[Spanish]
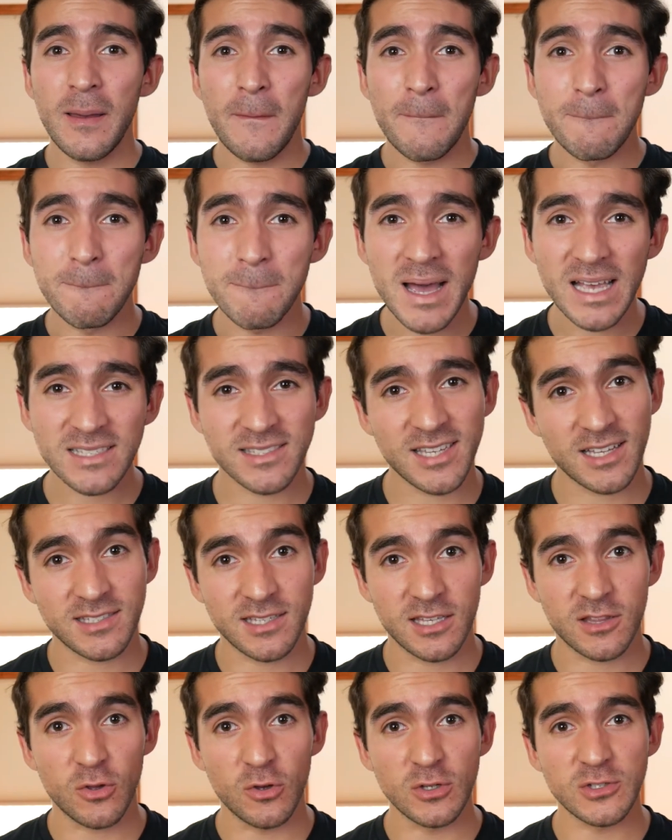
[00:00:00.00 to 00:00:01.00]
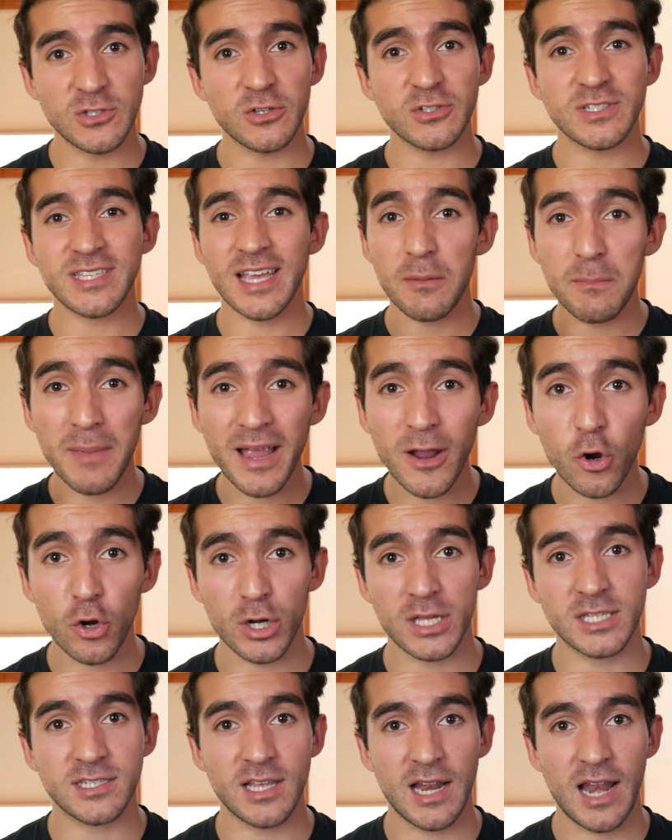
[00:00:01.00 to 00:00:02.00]
más exitosos, ser
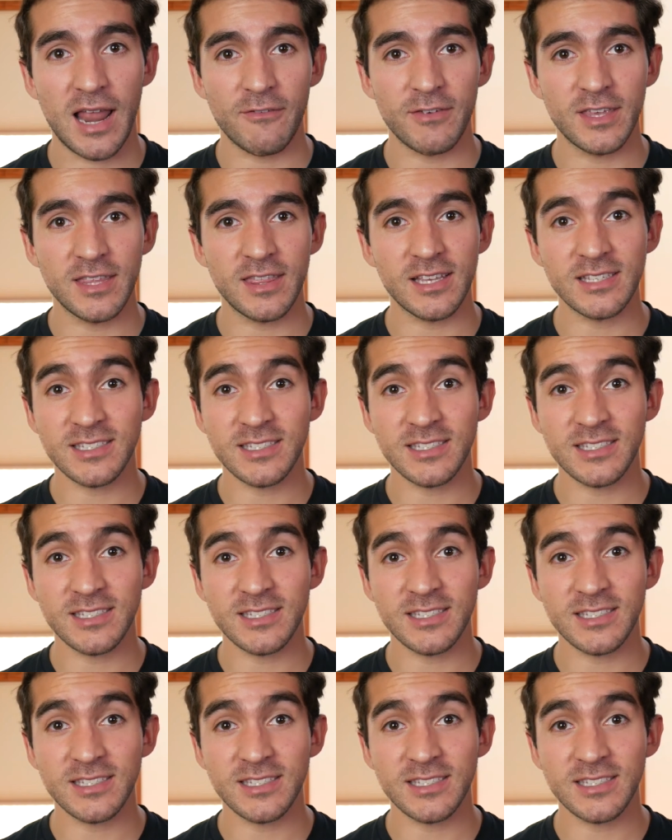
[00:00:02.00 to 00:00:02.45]
mejores en la vida